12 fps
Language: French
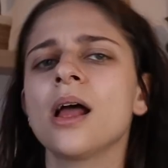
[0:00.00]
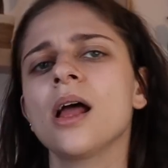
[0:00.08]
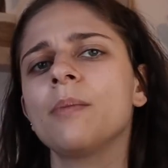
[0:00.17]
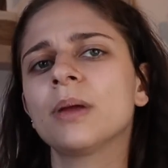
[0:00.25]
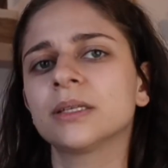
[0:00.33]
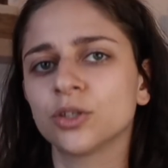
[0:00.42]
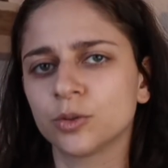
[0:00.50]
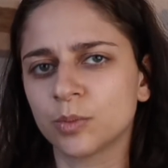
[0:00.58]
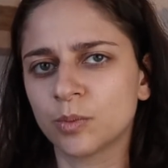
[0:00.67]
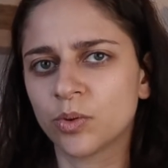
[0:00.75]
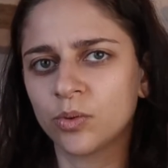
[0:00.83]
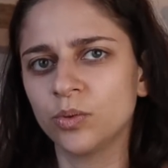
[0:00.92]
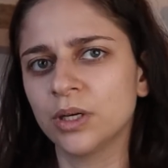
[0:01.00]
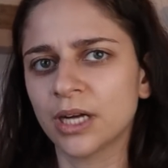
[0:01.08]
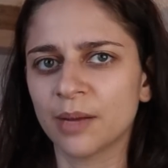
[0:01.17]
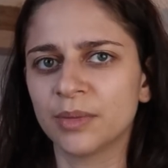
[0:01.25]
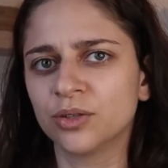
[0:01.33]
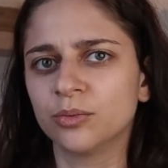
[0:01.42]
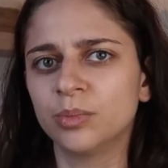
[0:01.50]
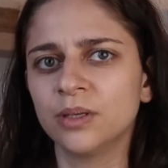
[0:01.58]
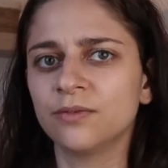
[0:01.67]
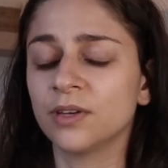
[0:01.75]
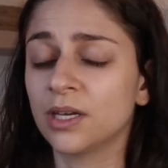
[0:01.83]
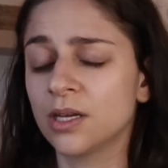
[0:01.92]
À partir du moment où ils ramènent du
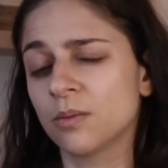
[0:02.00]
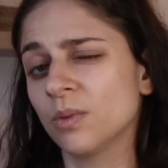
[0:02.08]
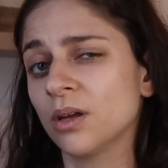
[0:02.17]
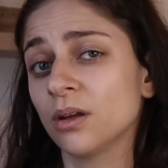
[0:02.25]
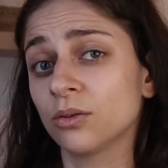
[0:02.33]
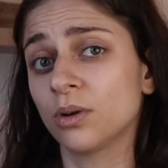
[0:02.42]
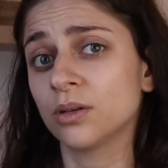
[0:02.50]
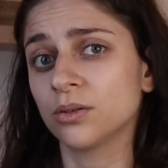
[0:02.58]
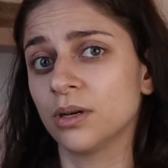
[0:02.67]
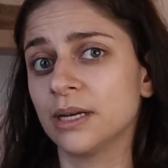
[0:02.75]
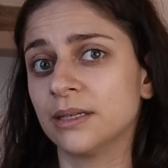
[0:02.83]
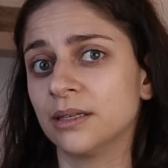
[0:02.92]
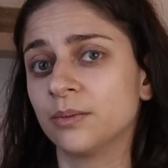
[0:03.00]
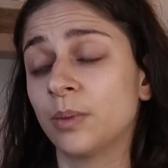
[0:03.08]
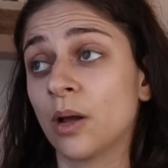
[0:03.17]
bif et qu'ils te mettent un toit sur la tête.